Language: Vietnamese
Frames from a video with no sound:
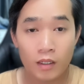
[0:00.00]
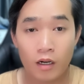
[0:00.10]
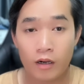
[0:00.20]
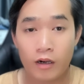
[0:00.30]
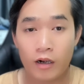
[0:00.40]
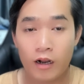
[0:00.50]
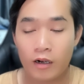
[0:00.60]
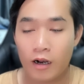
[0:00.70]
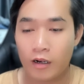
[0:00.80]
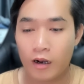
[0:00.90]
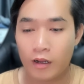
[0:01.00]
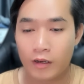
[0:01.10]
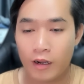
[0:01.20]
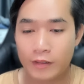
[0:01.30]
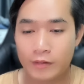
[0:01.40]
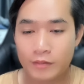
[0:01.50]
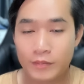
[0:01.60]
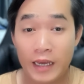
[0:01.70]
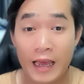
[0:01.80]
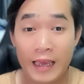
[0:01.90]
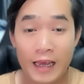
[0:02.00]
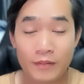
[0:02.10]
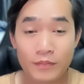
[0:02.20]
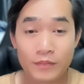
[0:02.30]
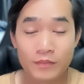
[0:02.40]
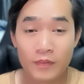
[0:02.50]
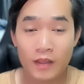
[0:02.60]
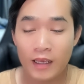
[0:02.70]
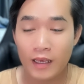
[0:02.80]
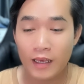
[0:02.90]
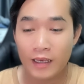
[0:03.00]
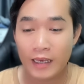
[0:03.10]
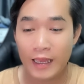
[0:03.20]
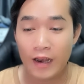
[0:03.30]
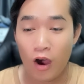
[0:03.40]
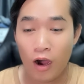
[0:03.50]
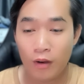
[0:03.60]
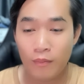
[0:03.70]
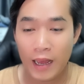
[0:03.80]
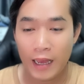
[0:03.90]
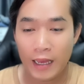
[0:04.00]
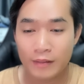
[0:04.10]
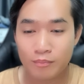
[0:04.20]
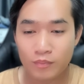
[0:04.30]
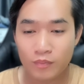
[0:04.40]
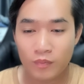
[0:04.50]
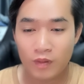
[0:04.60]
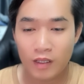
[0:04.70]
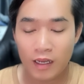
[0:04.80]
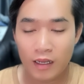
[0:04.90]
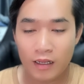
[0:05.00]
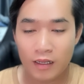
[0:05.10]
rồi rồi rồi rồi rồi rồi tới đây à cái đoạn mà à,